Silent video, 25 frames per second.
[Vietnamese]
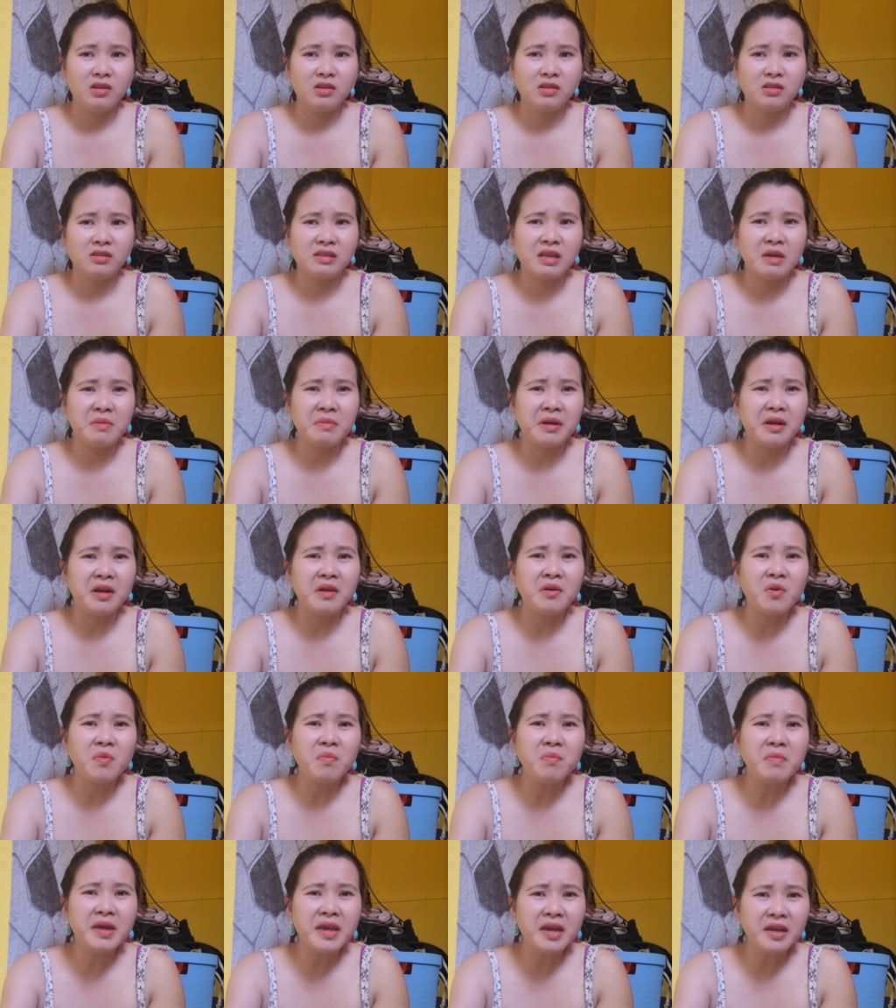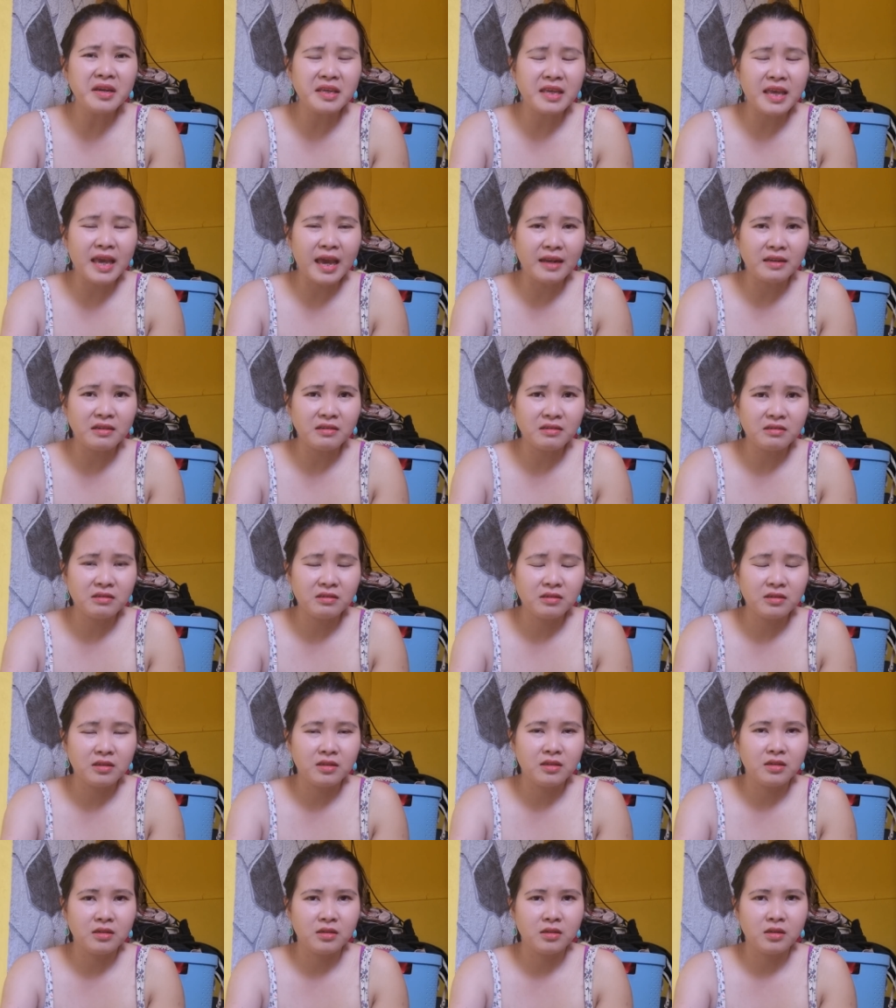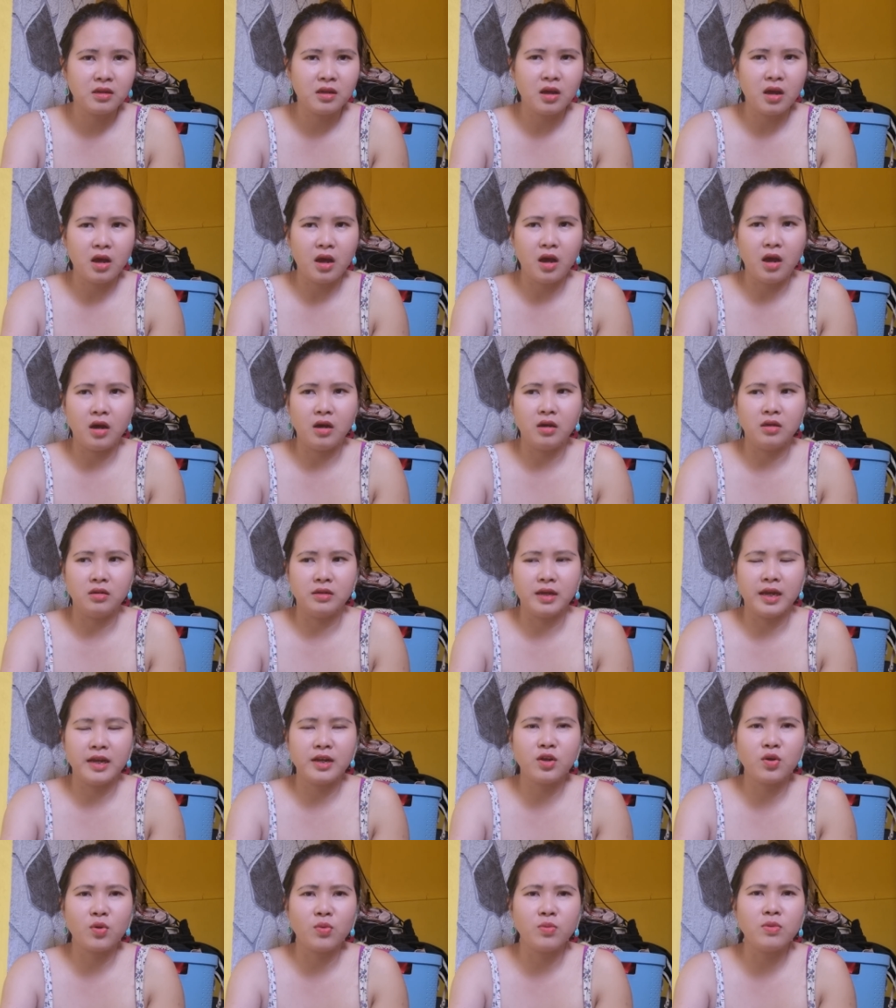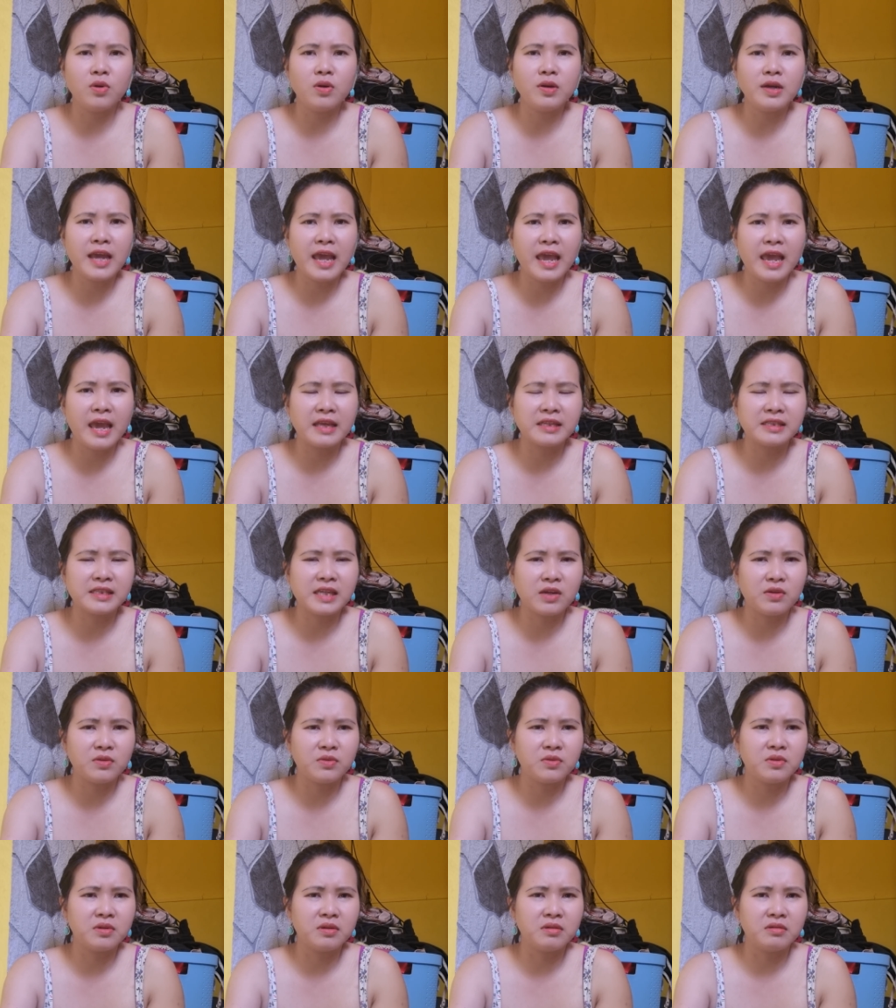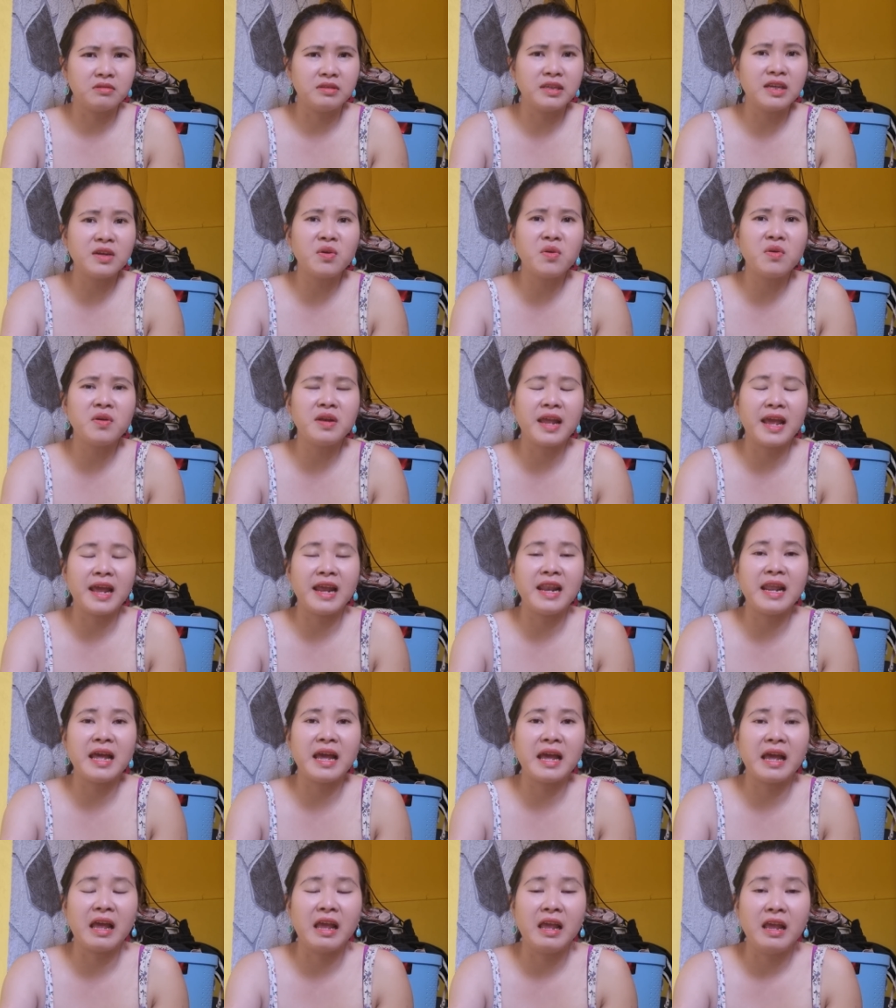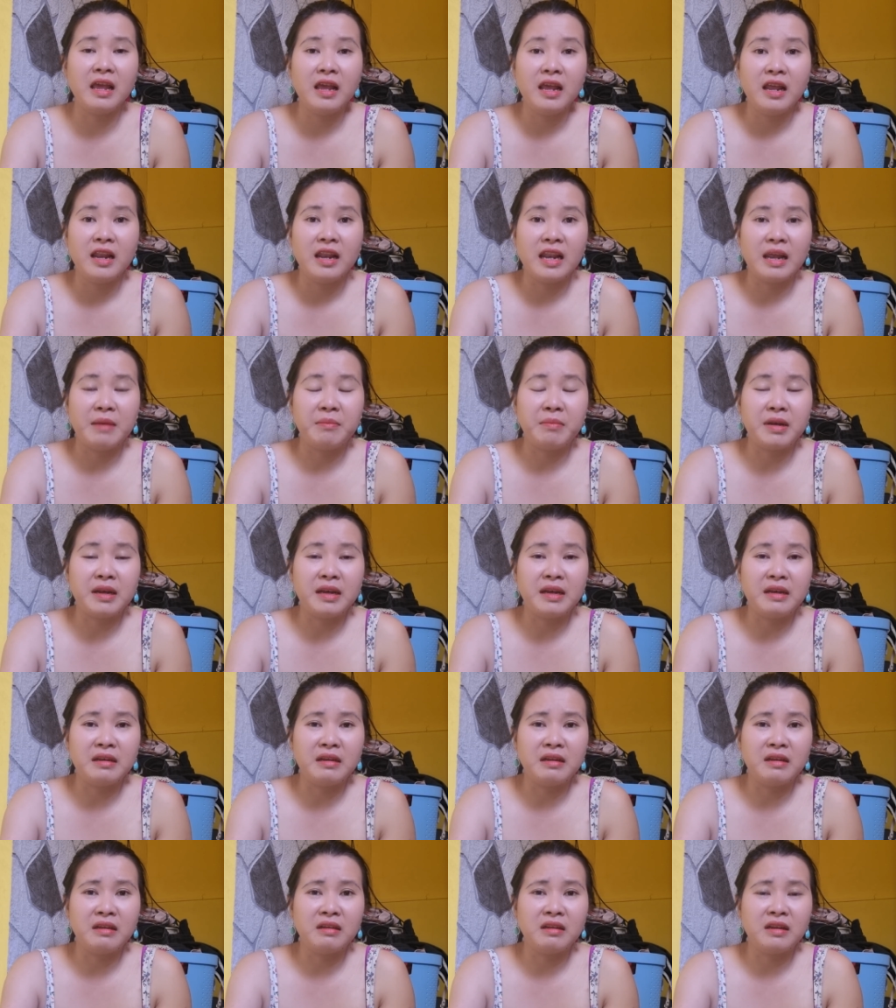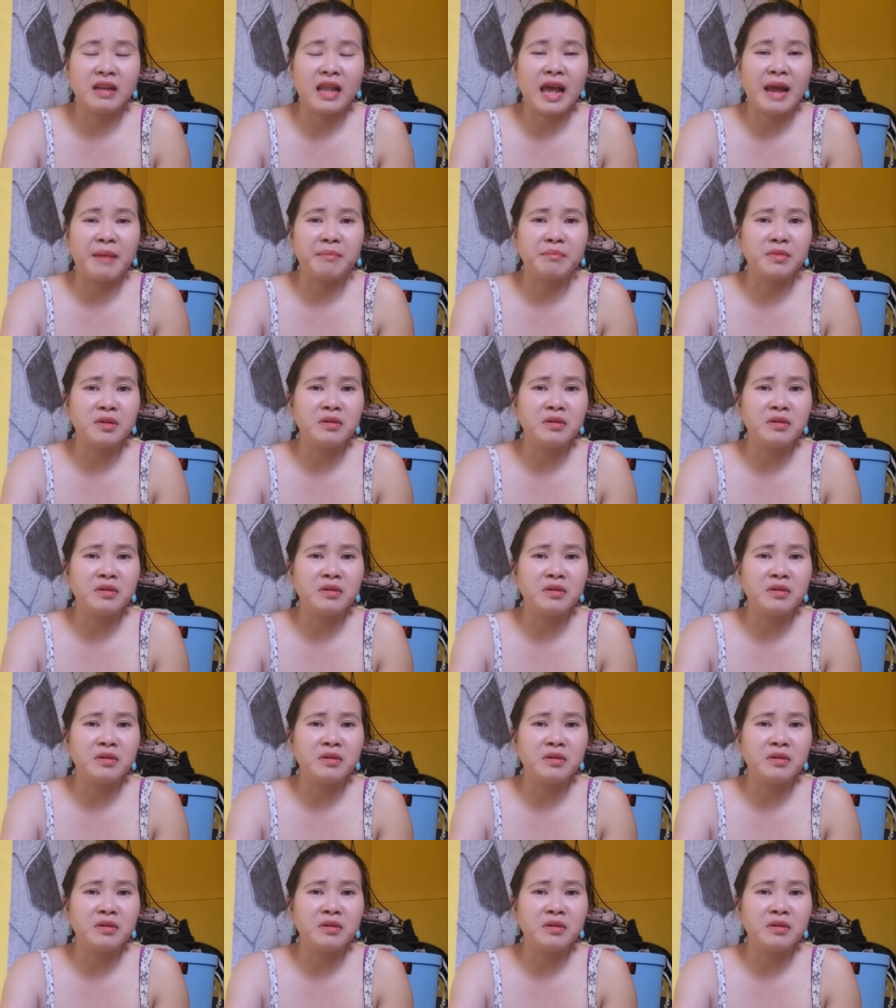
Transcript: sao mà nó cũng biết với anh ờ anh cũng có nghe sau rồi chắc có lẽ là là mình à, làm